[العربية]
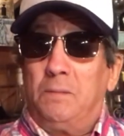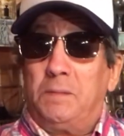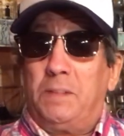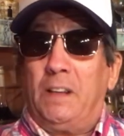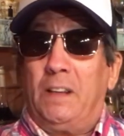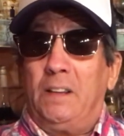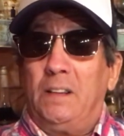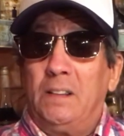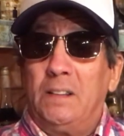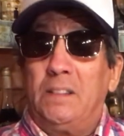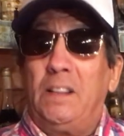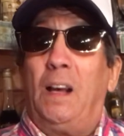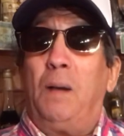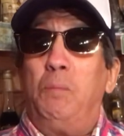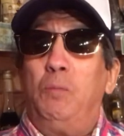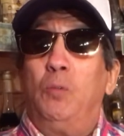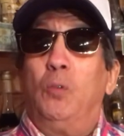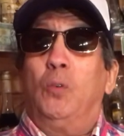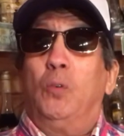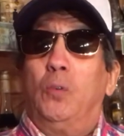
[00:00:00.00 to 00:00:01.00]
إيه،
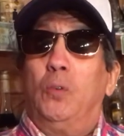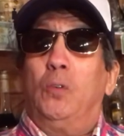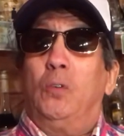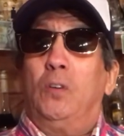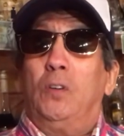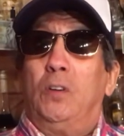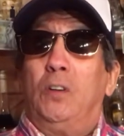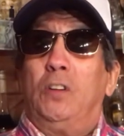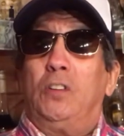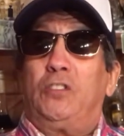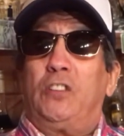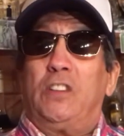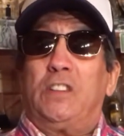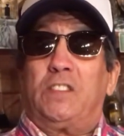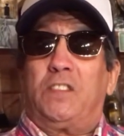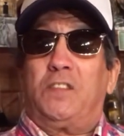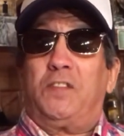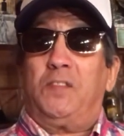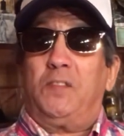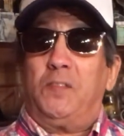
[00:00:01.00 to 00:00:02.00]
تعملوا آه،
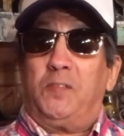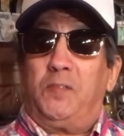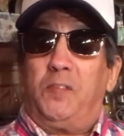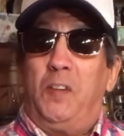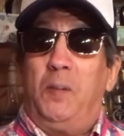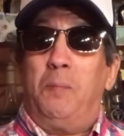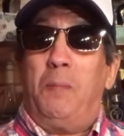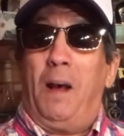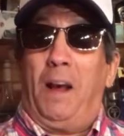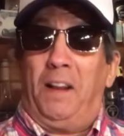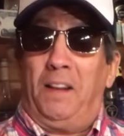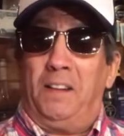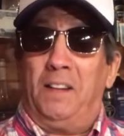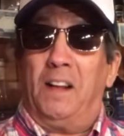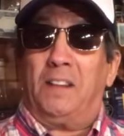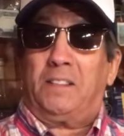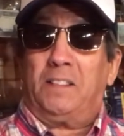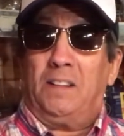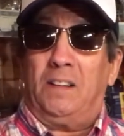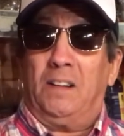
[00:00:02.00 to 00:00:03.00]
جنس في
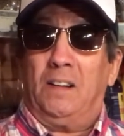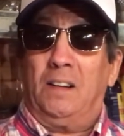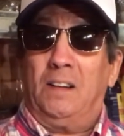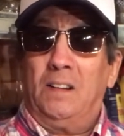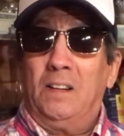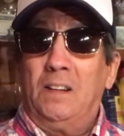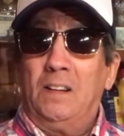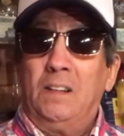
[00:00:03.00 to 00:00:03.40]
محلات آه،